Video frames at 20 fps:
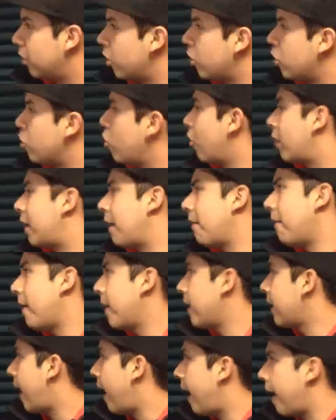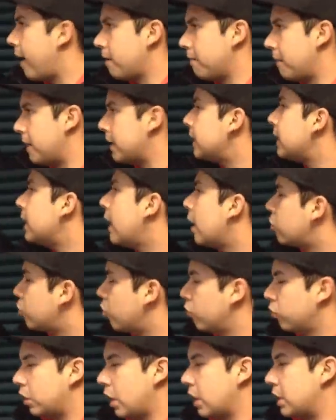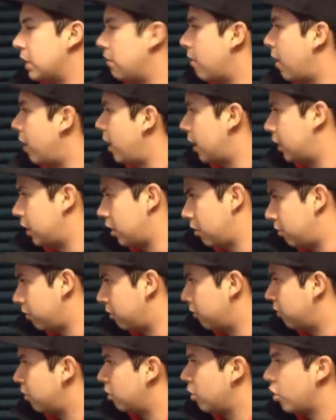No que venga el Mesías contra el cibernético.